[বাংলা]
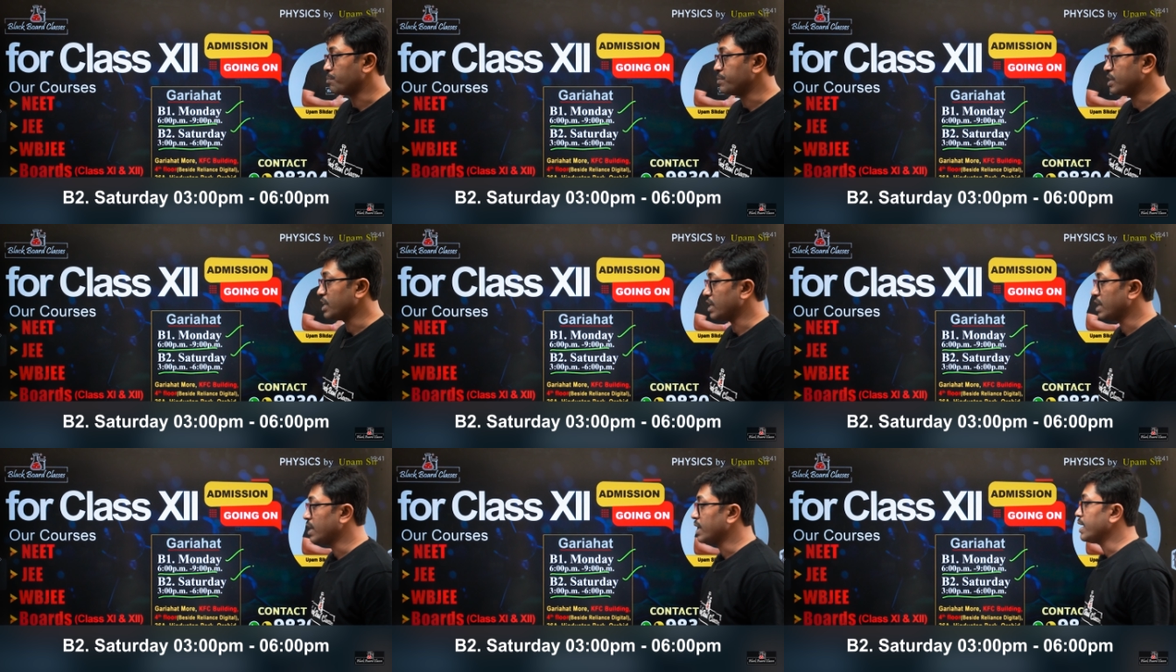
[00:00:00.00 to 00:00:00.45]

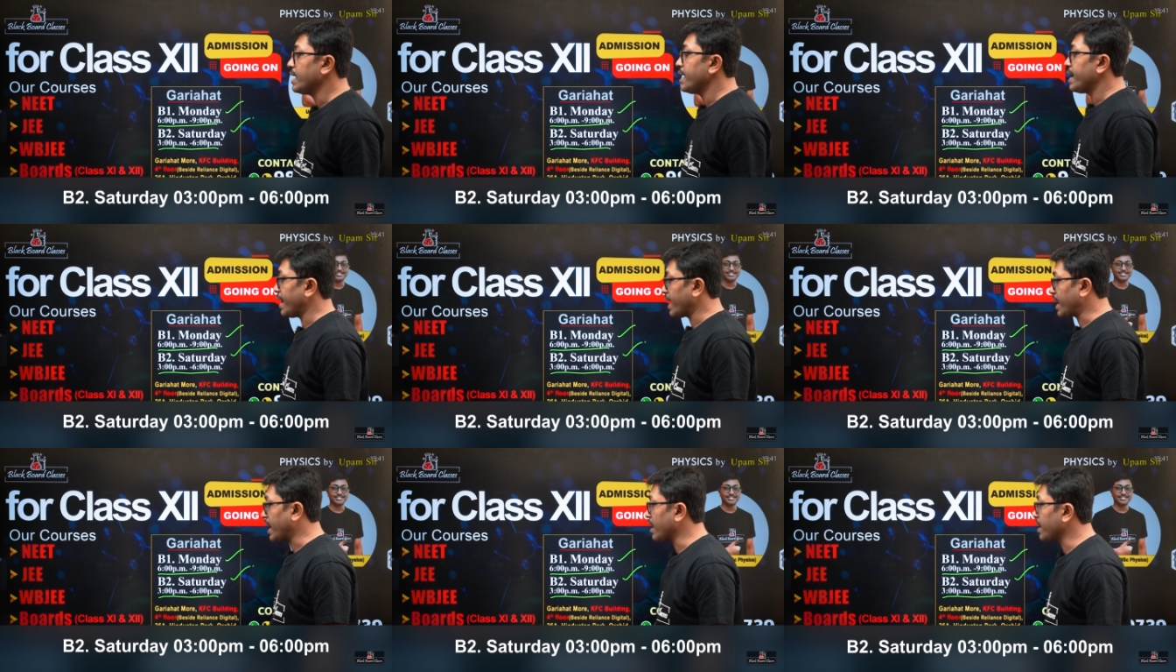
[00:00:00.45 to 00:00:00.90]
অবধি
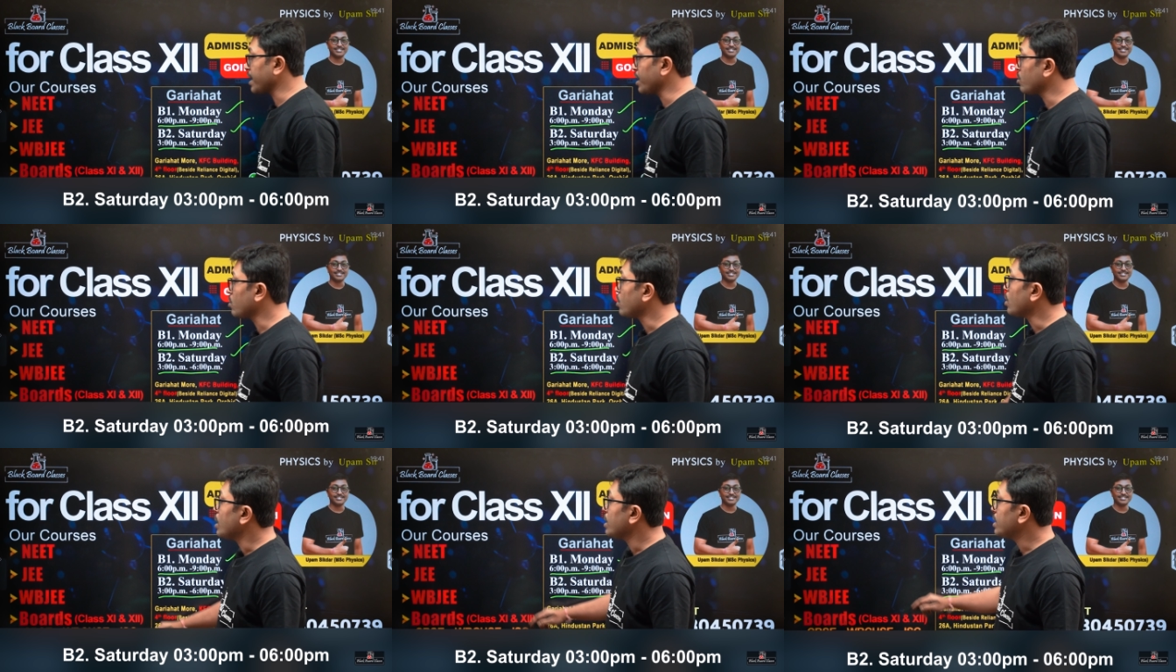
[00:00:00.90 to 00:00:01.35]
এখানেও
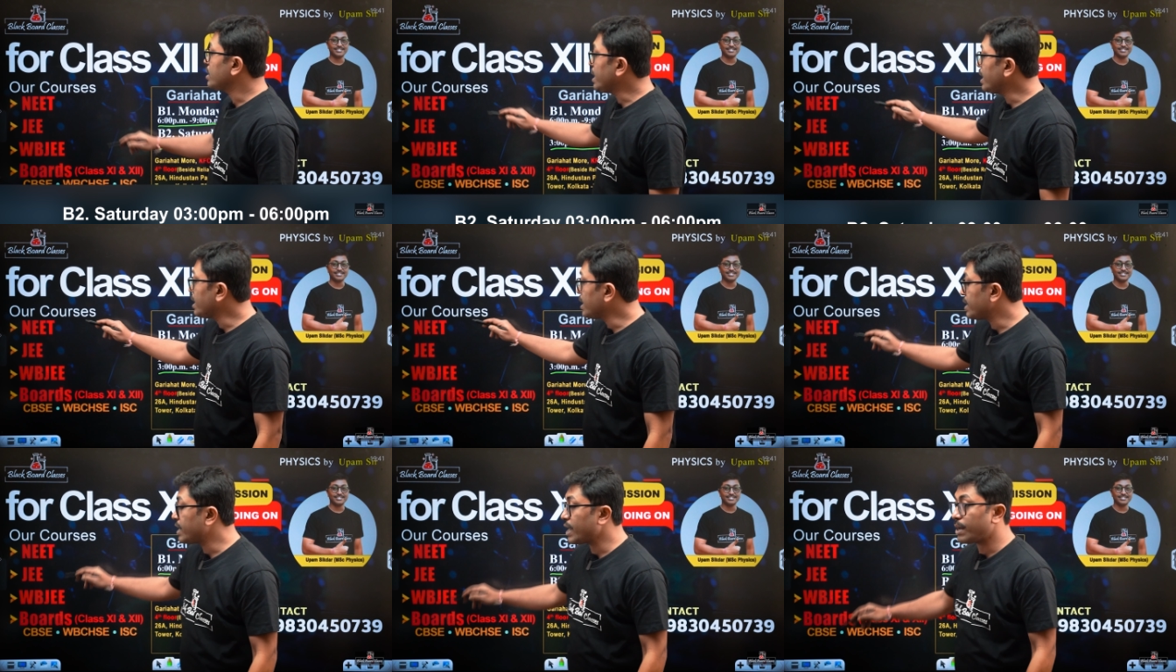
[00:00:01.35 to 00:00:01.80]

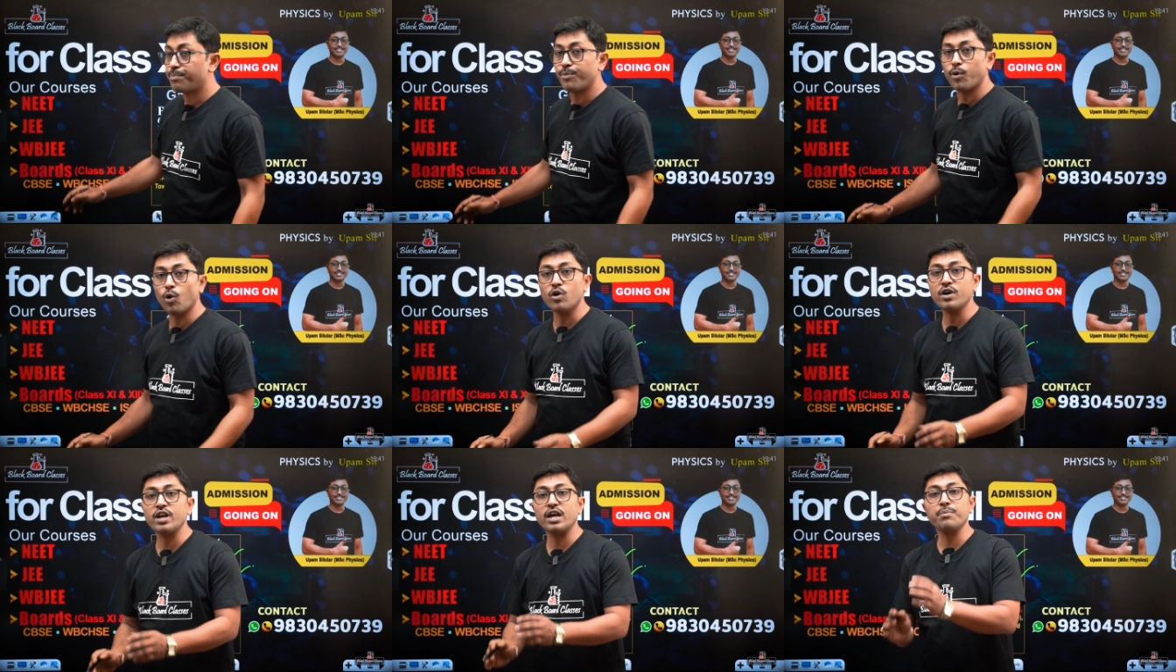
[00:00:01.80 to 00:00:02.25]
তিনটে
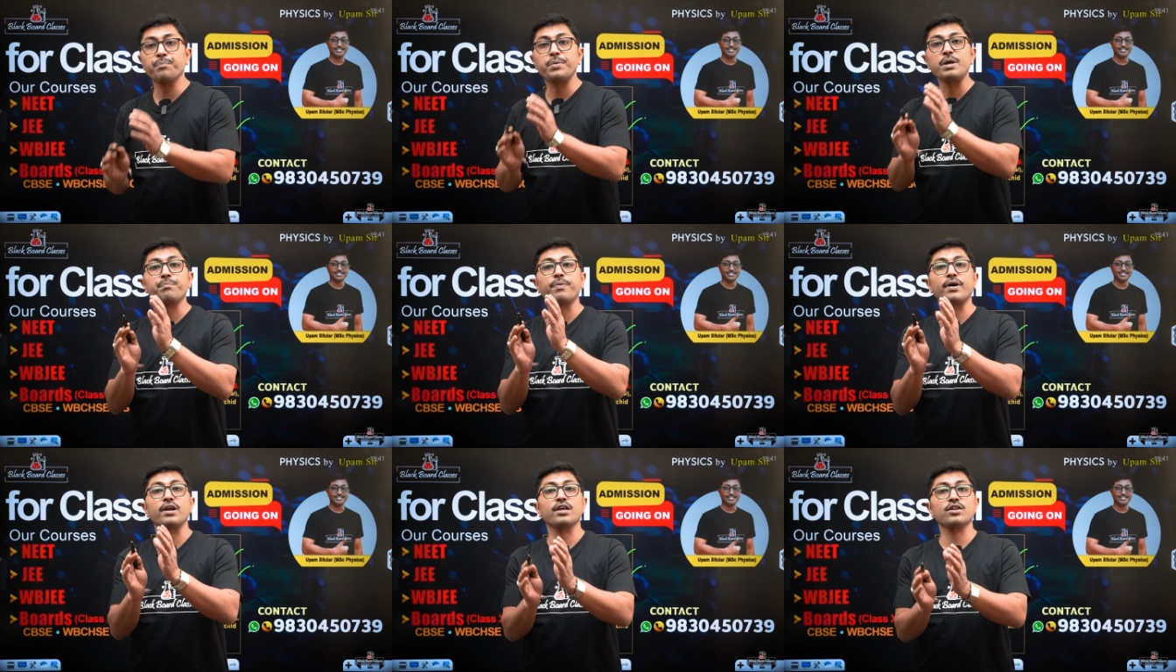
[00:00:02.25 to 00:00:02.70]
বোর্ডের
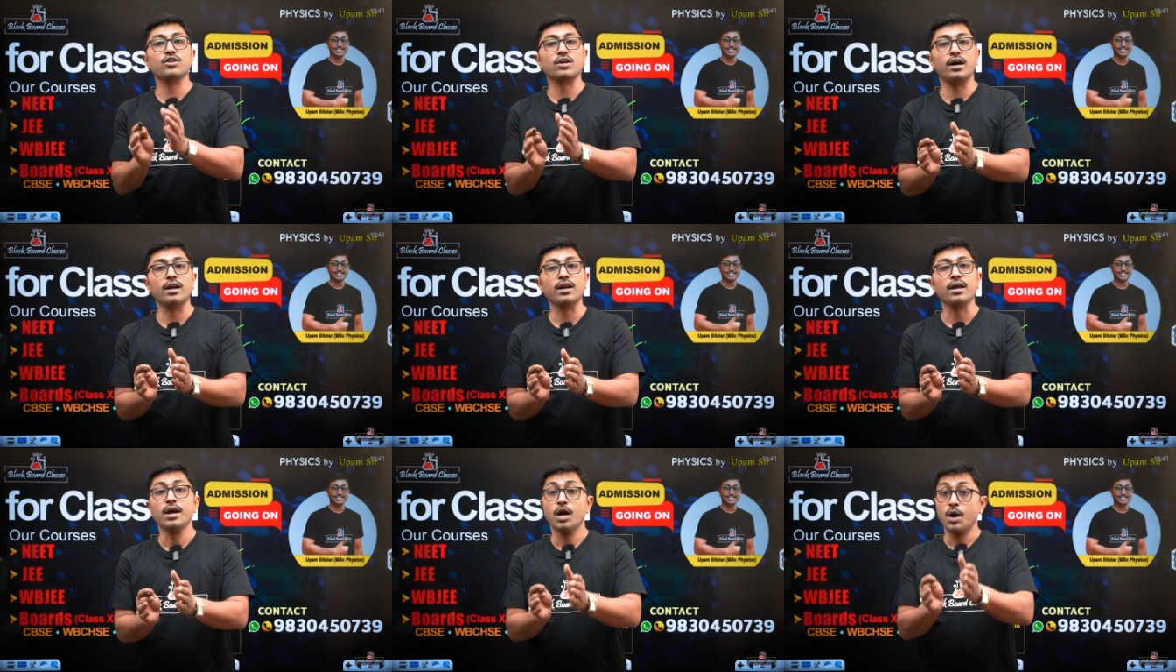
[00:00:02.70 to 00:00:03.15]

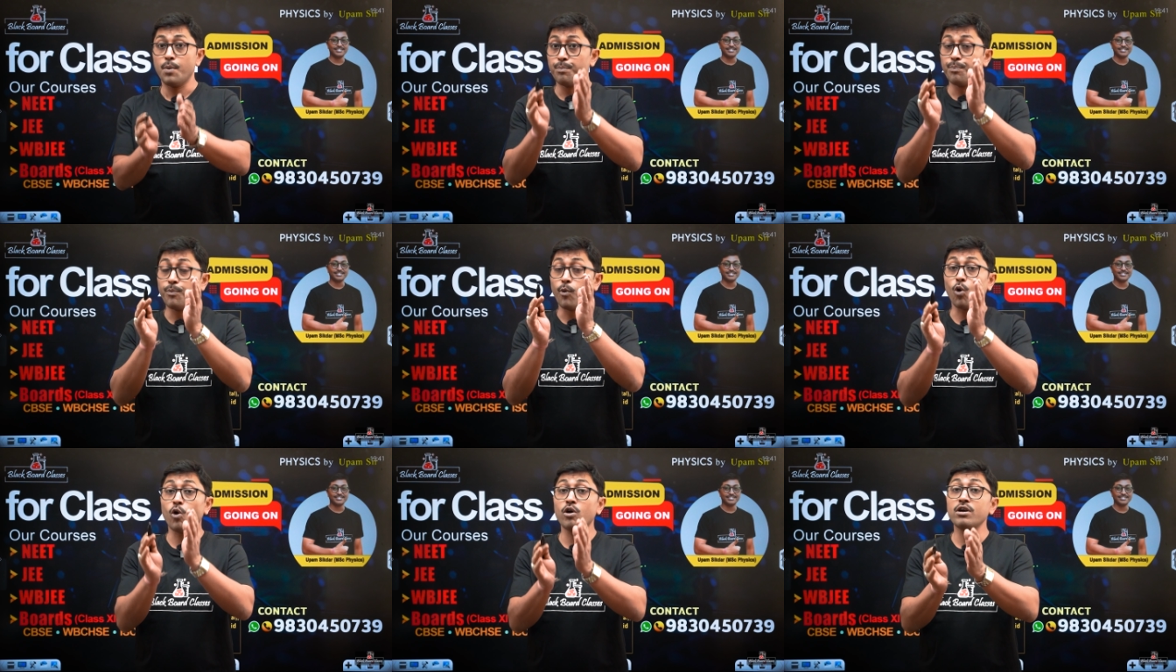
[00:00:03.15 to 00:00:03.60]
প্রিপারেশন
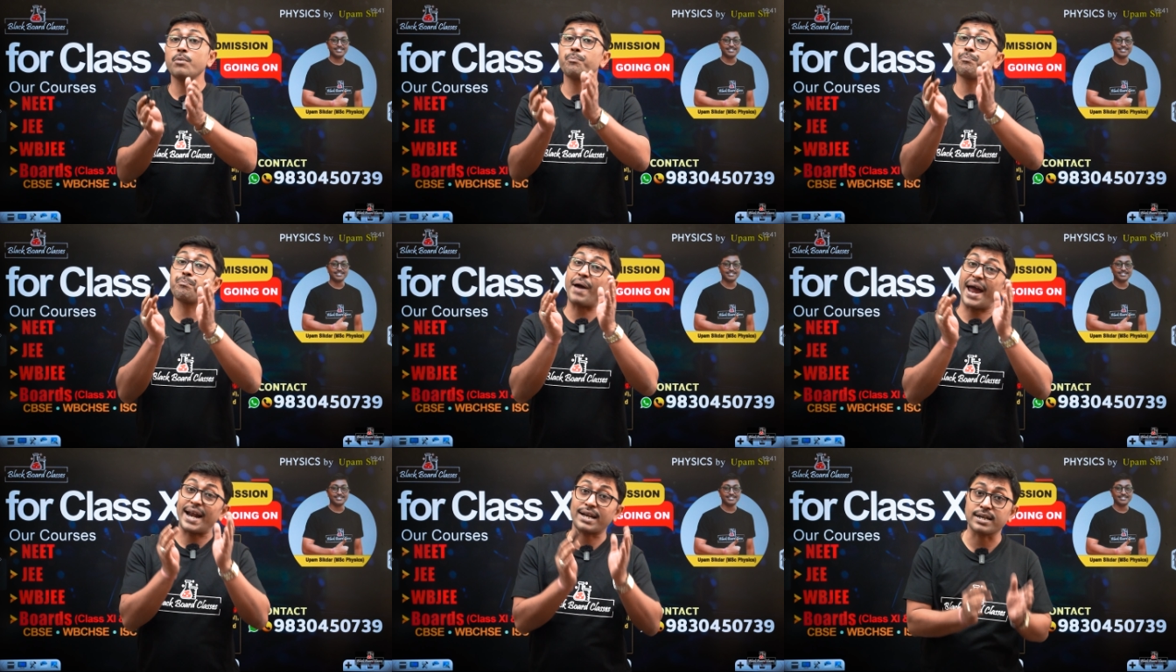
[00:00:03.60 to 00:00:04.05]
বোর্ড
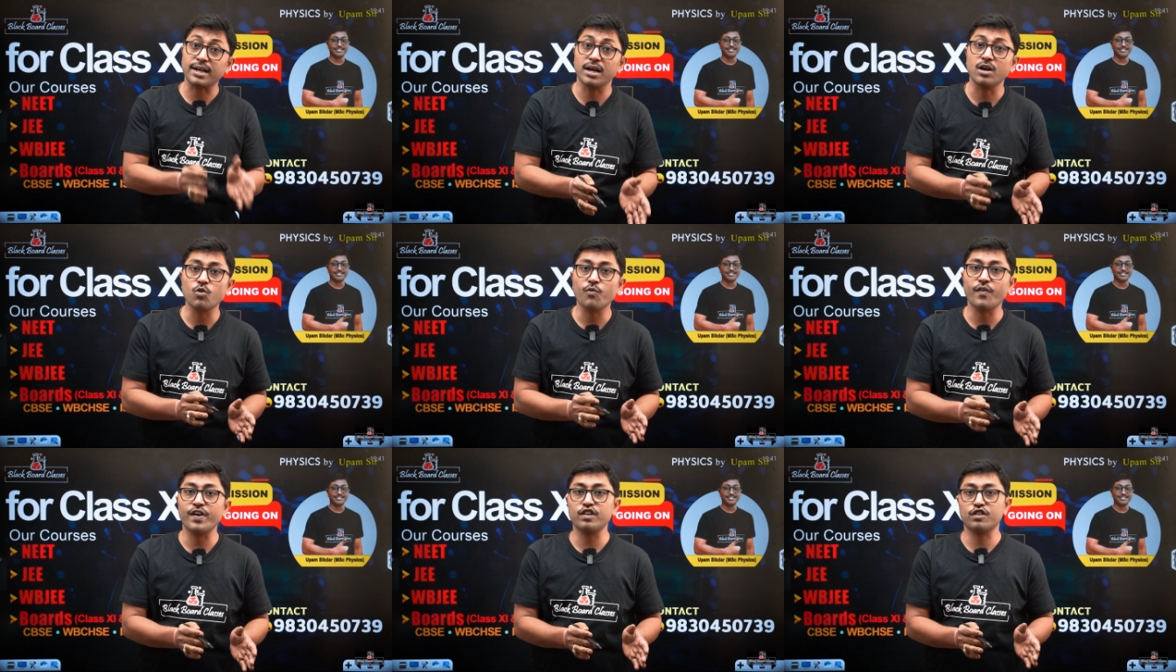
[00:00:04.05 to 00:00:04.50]

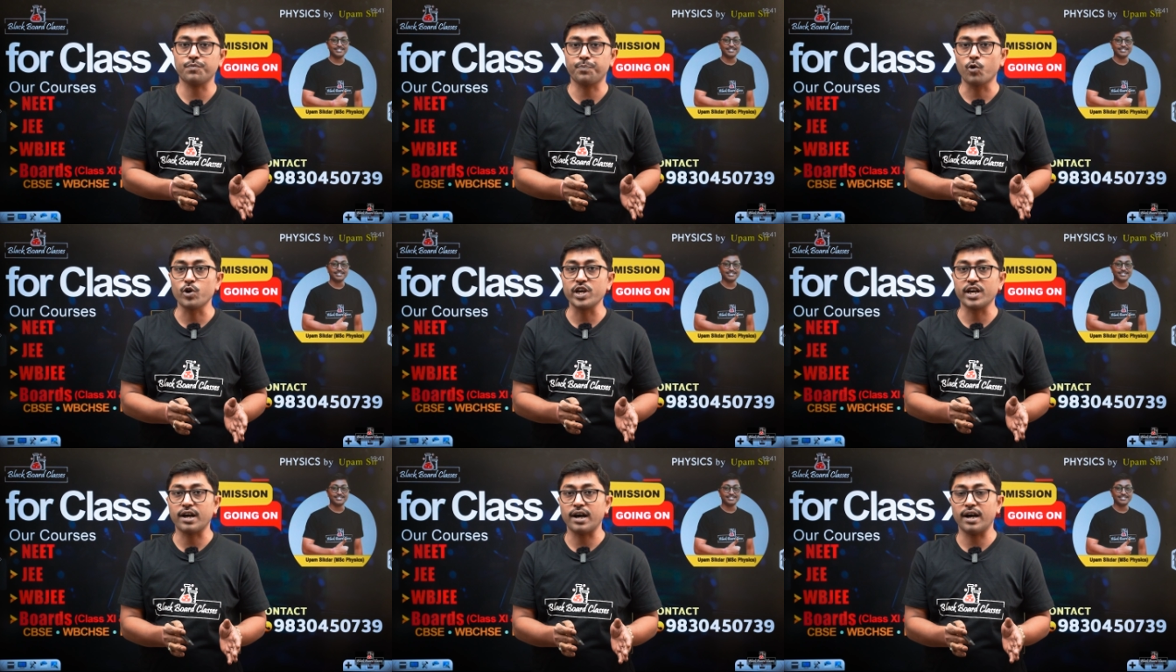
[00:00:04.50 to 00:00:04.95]
প্যাটার্ন ওয়াইজ
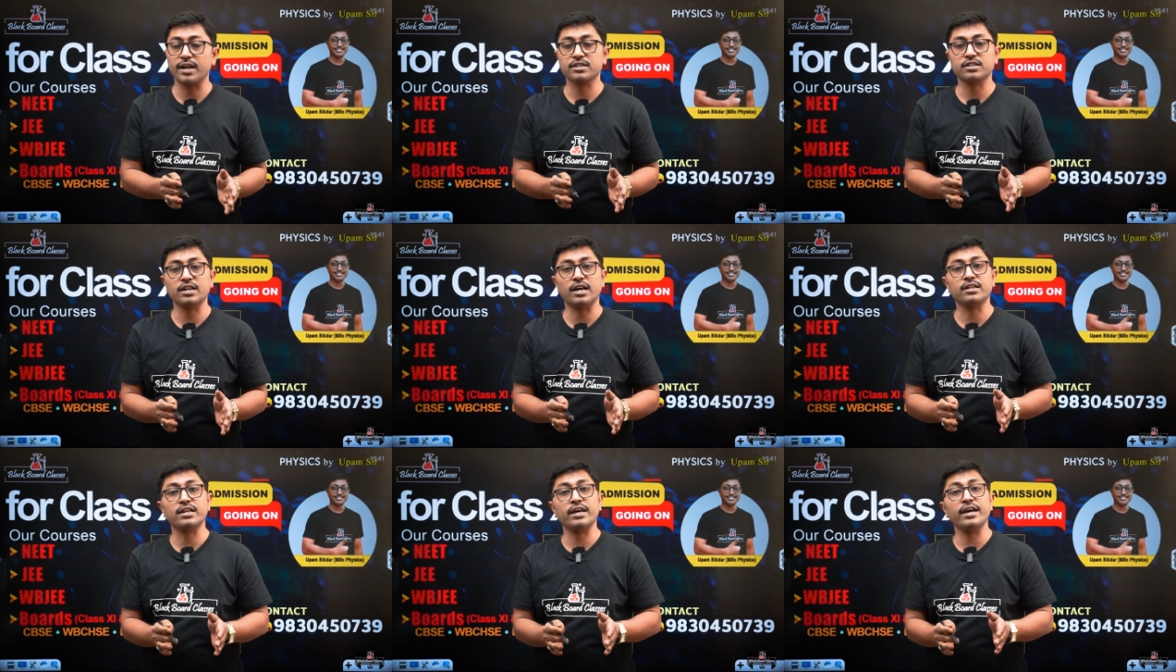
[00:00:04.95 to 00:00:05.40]
পরীক্ষার
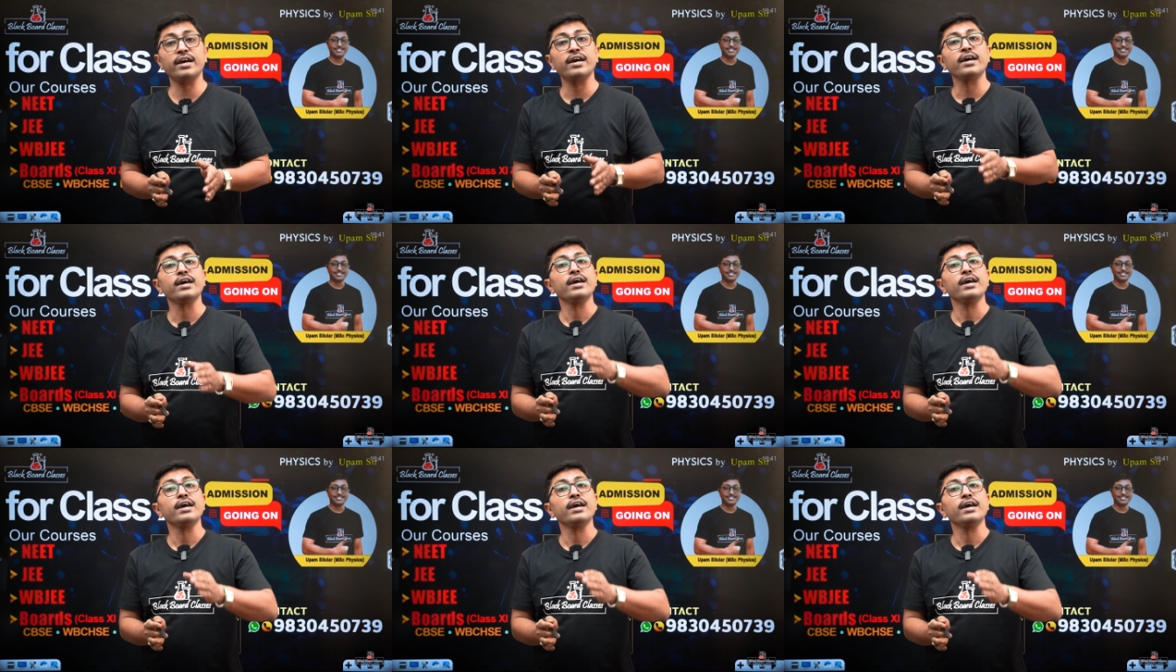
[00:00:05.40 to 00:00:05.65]
সাথে